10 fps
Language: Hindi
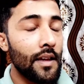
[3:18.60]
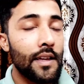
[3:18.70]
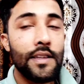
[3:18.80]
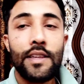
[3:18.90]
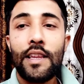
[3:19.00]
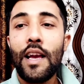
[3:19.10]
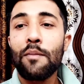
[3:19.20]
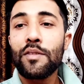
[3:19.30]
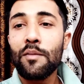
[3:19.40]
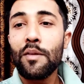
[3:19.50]
इसलिए आप
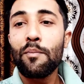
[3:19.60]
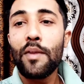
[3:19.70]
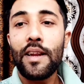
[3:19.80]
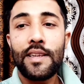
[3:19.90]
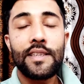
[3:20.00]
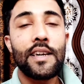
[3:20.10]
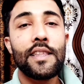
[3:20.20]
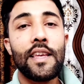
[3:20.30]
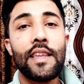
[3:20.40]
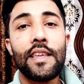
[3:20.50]
सभी प्रैक्टिस
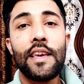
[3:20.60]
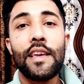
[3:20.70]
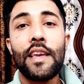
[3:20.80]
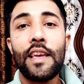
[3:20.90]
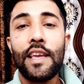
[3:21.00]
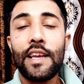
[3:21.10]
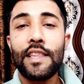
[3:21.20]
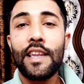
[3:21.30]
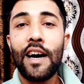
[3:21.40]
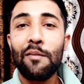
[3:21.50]
करते रहिए एक
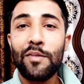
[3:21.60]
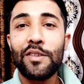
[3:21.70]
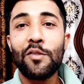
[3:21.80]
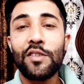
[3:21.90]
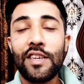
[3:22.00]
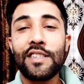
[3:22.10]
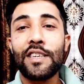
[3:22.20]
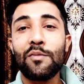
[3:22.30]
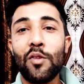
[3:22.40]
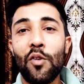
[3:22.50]
दिन आप भी ज़रूर
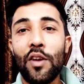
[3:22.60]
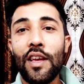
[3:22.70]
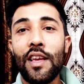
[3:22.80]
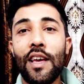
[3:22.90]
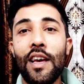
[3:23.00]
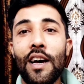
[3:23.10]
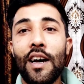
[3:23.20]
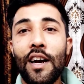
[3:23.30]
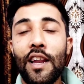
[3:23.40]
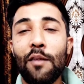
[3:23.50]
सक्सेसफुल हो गए
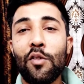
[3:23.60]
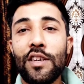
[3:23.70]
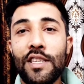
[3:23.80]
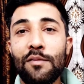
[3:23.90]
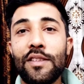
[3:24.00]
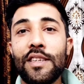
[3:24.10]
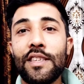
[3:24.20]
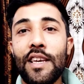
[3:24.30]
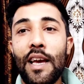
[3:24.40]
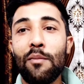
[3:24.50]
अगर आपको किसी भी चीज़
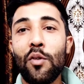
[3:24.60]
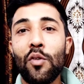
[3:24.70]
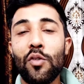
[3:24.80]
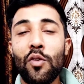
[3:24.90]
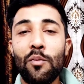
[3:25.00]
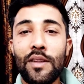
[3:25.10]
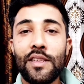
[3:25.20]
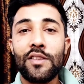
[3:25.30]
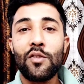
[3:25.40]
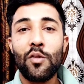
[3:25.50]
की हेल्प हो तो मेरे से
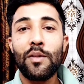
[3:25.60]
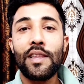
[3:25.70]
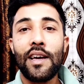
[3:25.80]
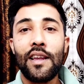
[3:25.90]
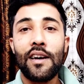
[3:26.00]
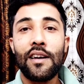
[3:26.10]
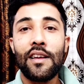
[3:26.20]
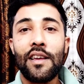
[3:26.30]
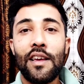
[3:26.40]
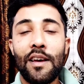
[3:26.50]
ज़रूर बताना
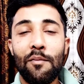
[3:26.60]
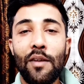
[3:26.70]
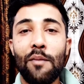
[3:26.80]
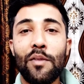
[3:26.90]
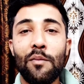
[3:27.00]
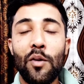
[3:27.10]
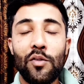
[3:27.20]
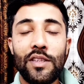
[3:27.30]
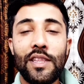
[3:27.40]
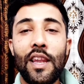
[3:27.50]
मैं आपकी बहुत
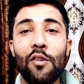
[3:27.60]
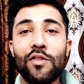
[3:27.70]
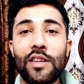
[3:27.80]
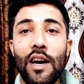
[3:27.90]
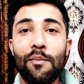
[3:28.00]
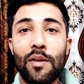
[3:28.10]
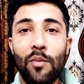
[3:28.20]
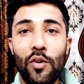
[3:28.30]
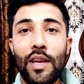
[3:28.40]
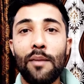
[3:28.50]
जितना उसका आपकी
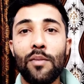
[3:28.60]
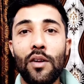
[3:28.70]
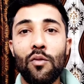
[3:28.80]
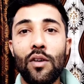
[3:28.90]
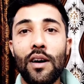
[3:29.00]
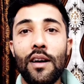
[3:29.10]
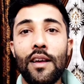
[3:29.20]
बहुत हेल्प करूँगा